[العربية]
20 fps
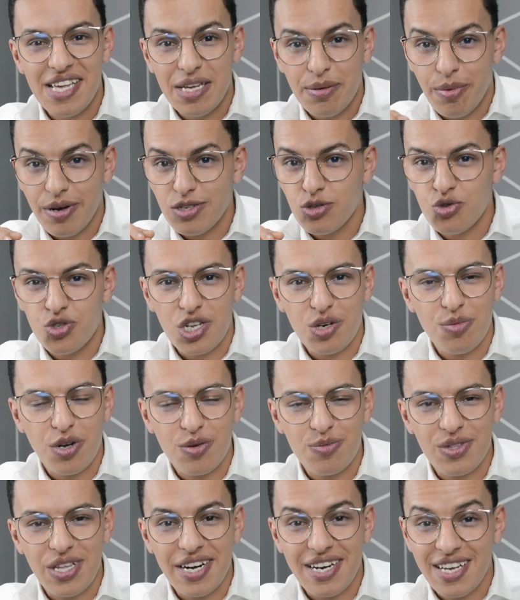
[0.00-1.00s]
بغيت نشارك
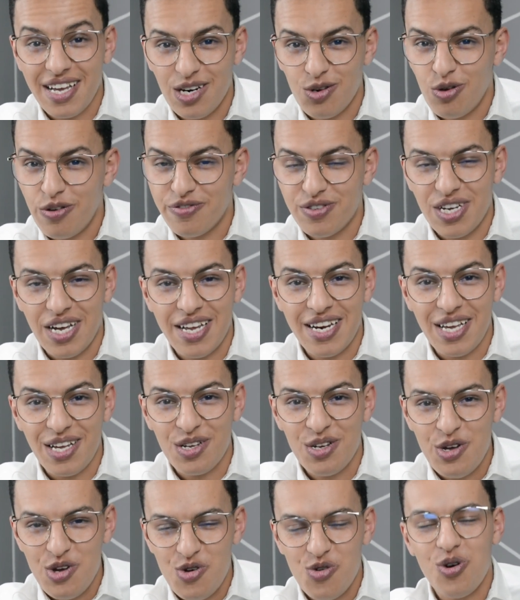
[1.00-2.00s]
معكم الطريقه خليوها في
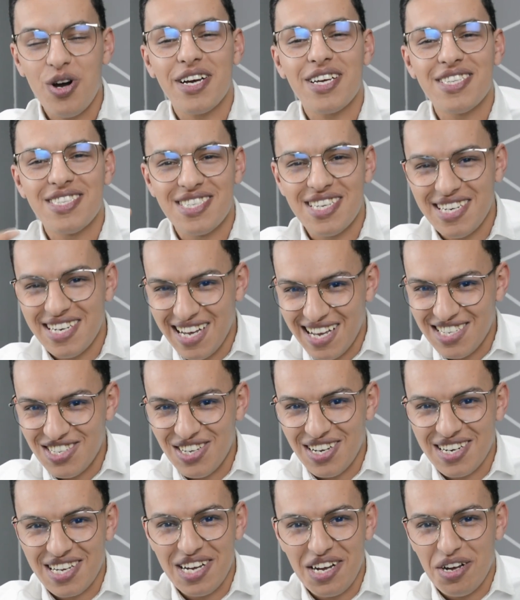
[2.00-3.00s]
التعليق واكيد انا
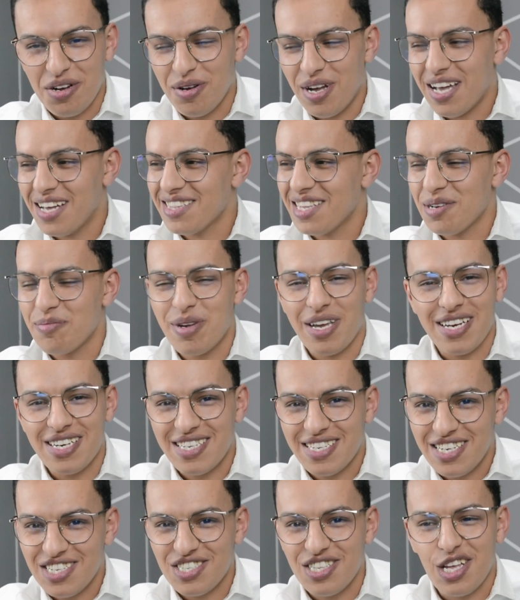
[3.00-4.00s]
غنشاركها خاطري ما
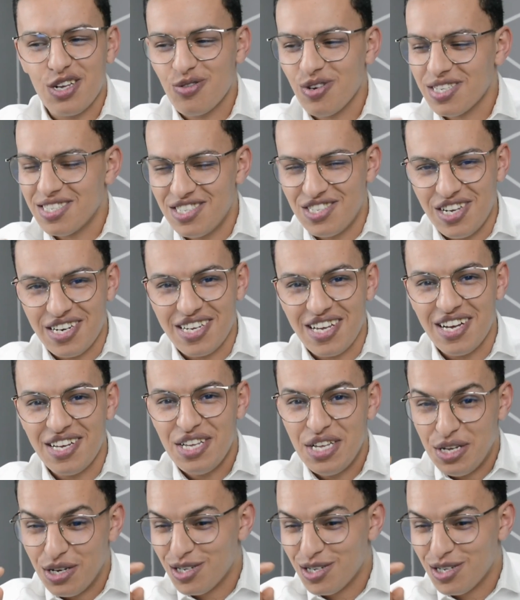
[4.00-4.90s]
يخلينيش ضروري خصني نشاركها